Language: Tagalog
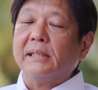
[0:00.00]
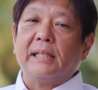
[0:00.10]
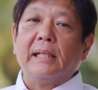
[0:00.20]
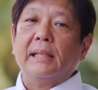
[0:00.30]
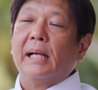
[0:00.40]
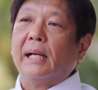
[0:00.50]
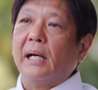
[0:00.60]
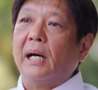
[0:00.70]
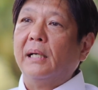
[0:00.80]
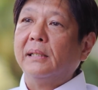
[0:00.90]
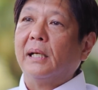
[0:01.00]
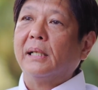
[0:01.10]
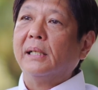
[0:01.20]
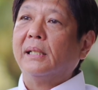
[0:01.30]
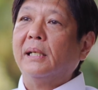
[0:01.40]
sila na ang
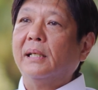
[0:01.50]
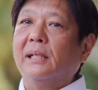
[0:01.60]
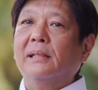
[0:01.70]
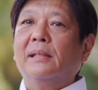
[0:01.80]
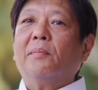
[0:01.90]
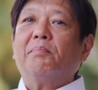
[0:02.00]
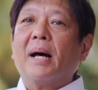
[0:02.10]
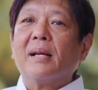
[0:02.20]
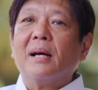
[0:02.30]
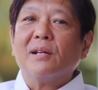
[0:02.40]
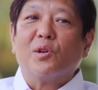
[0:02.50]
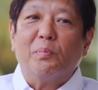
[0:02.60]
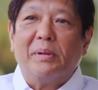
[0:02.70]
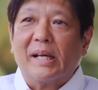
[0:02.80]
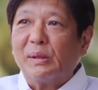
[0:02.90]
nagiging parang
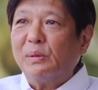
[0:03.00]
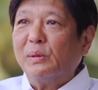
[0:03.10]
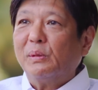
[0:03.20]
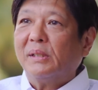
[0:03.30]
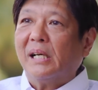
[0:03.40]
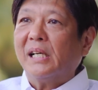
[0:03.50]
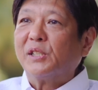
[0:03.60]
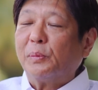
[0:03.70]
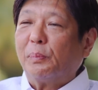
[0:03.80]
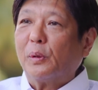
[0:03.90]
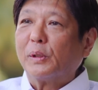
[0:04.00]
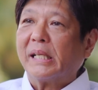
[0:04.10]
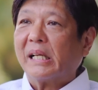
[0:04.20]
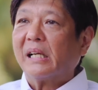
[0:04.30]
gobyerno na supporter,